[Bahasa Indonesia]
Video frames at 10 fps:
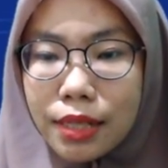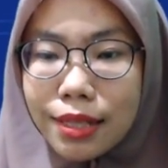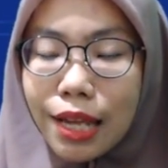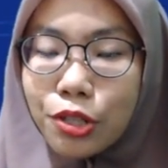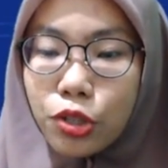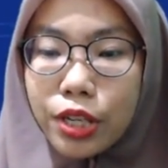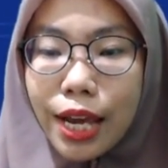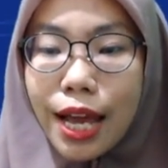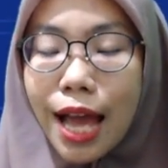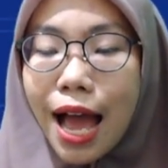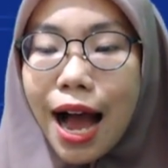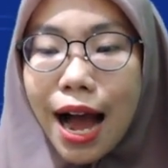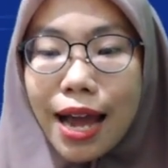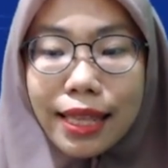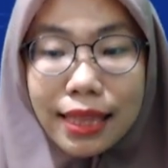Selanjutnya,
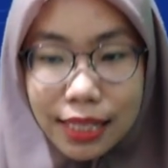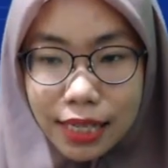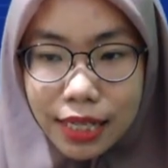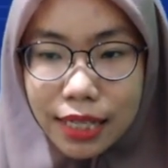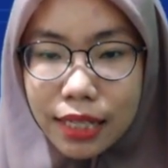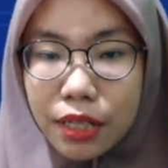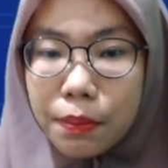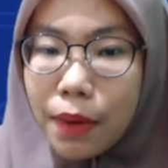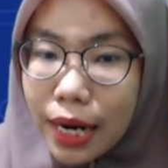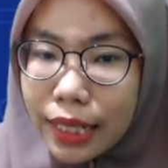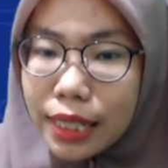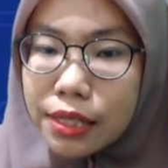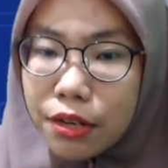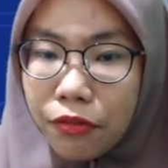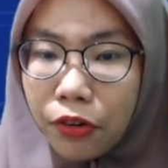I think combining
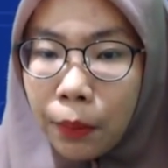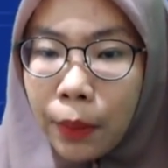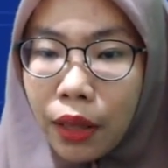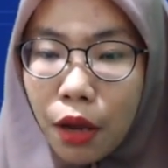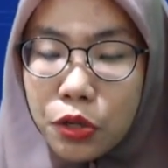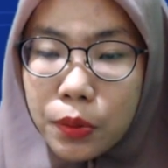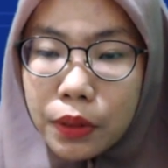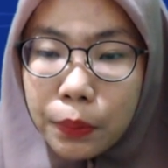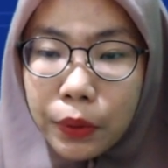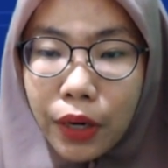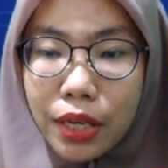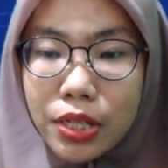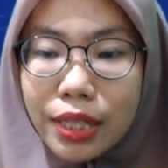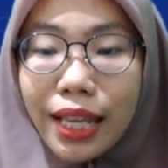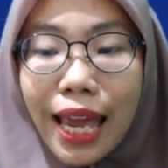different management
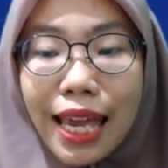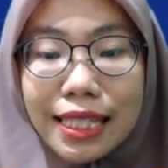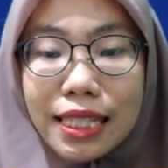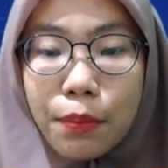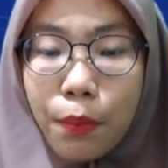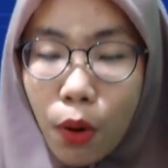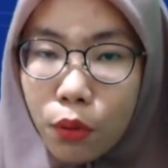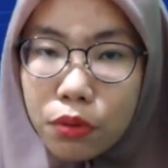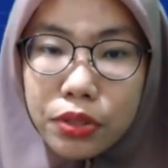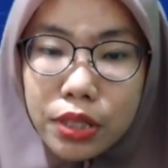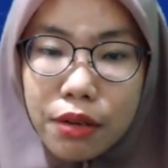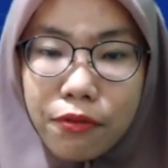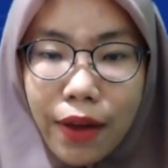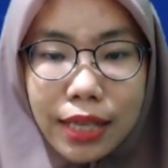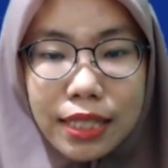operation is the most
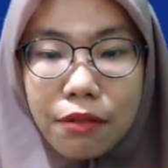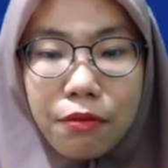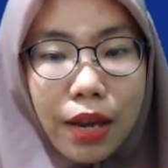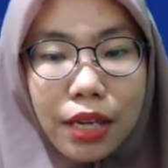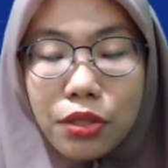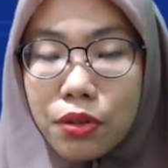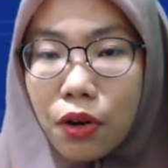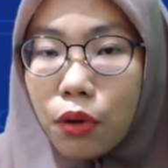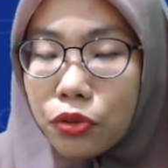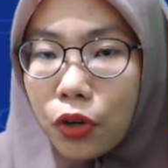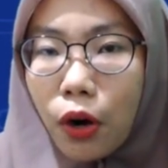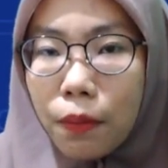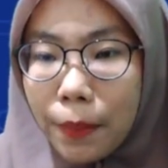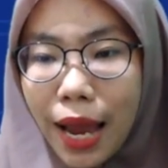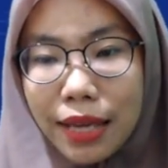effective way to
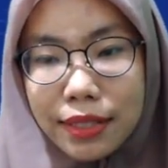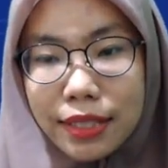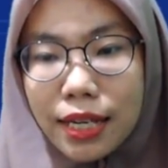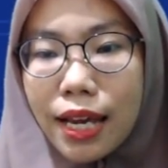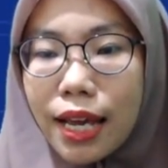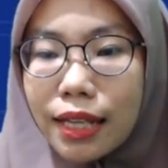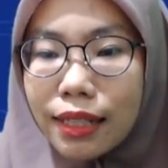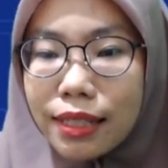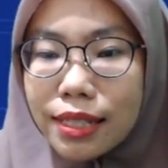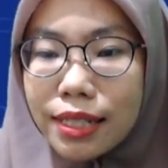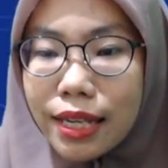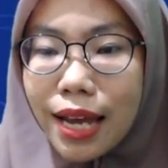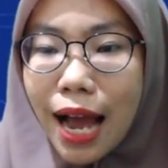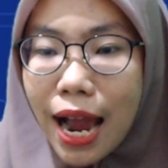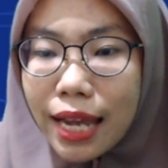control pests. Nah, di sini
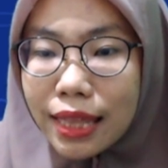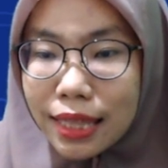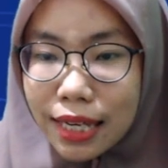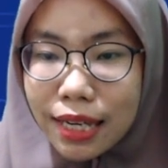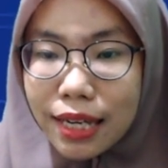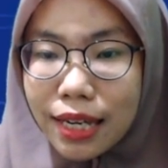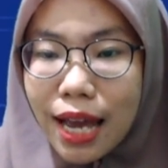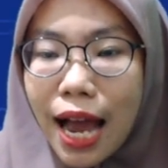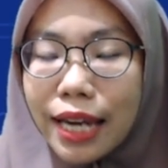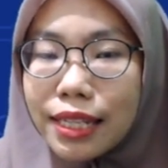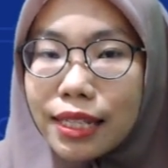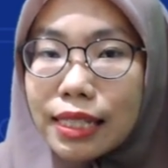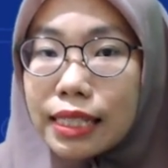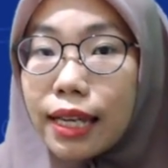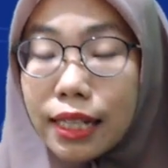I think, I-nya di
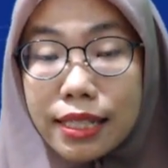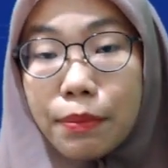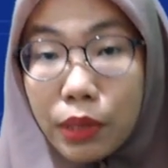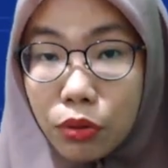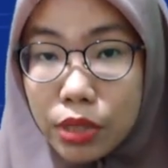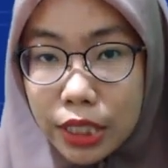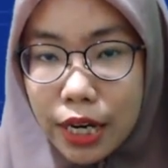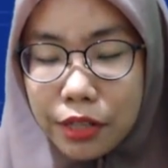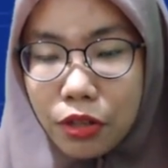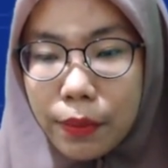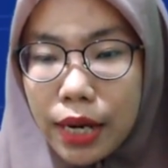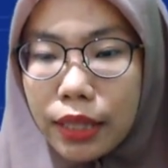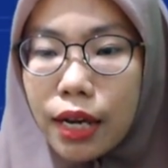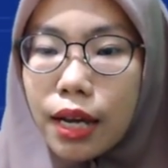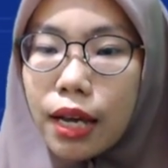sini adalah si penulisnya ya, sobat.
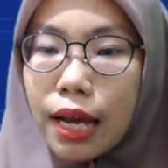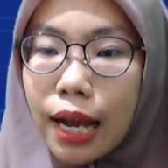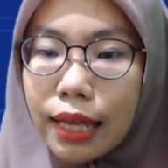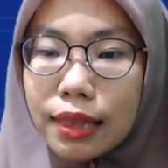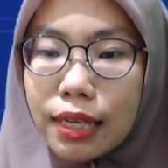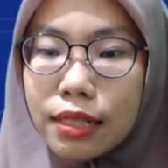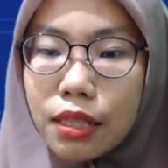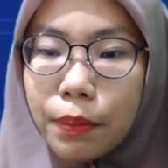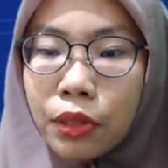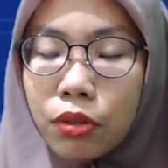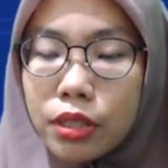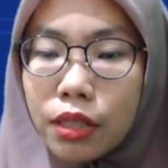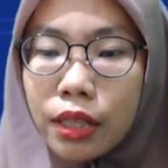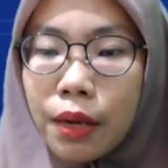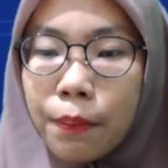I think si penulis ini